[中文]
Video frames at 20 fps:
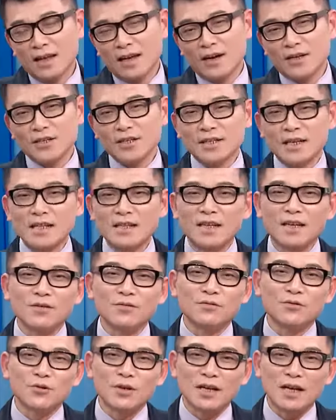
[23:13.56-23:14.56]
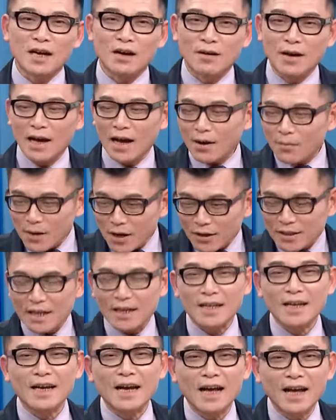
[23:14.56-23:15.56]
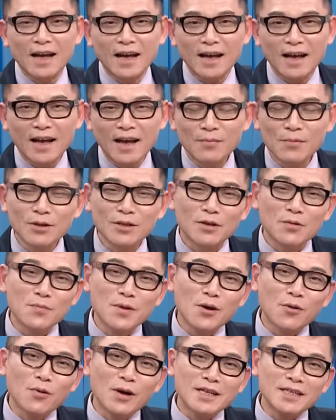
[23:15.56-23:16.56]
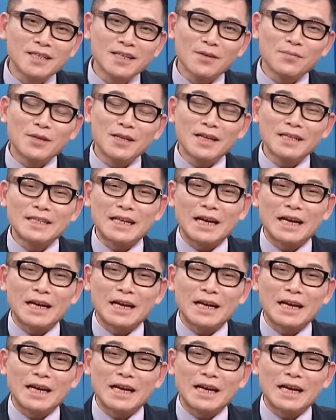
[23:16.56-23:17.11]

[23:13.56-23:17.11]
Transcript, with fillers: 二十三点五最高啊，啊没有涨停啊，啊没有涨停没有关系啊，明天